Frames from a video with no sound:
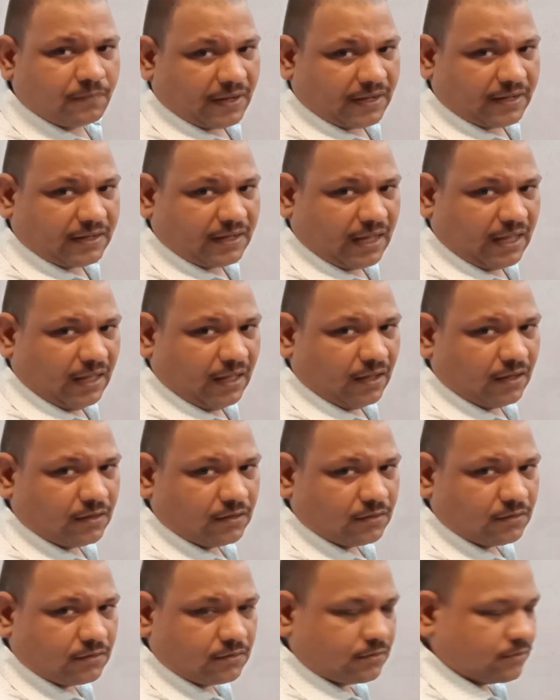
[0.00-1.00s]
पक्का
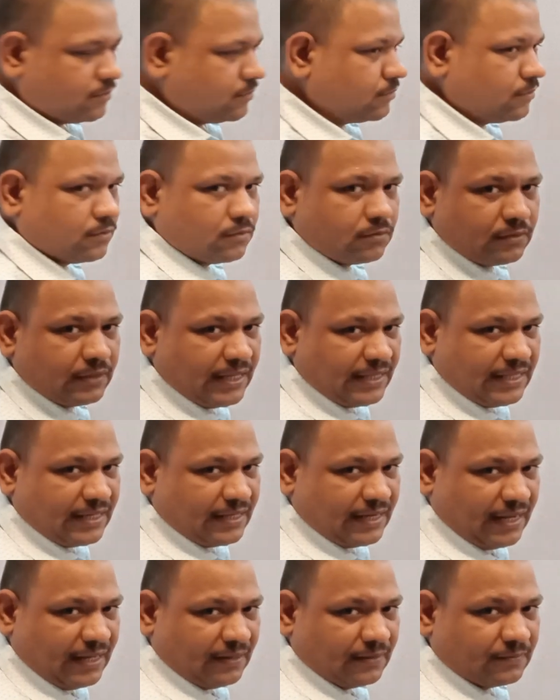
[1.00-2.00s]
नहीं
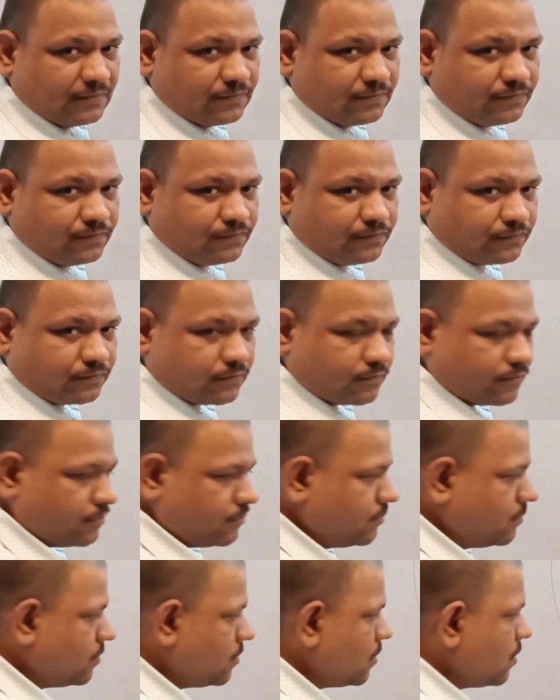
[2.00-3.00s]
दिख रहा
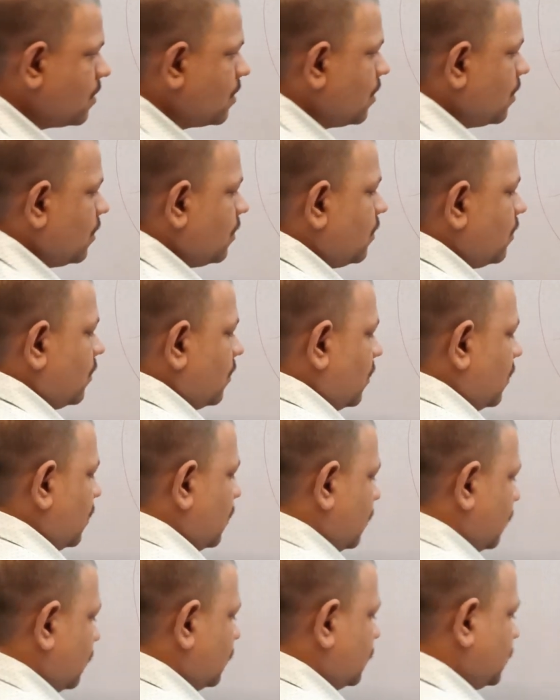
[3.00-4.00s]
है
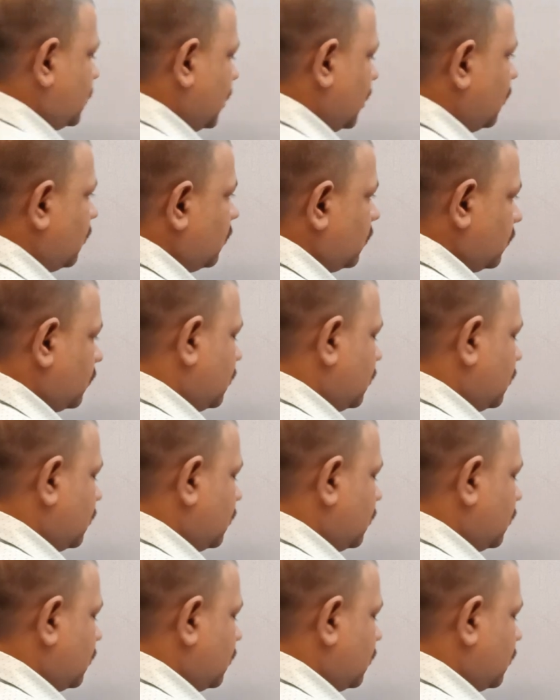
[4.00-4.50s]
चलो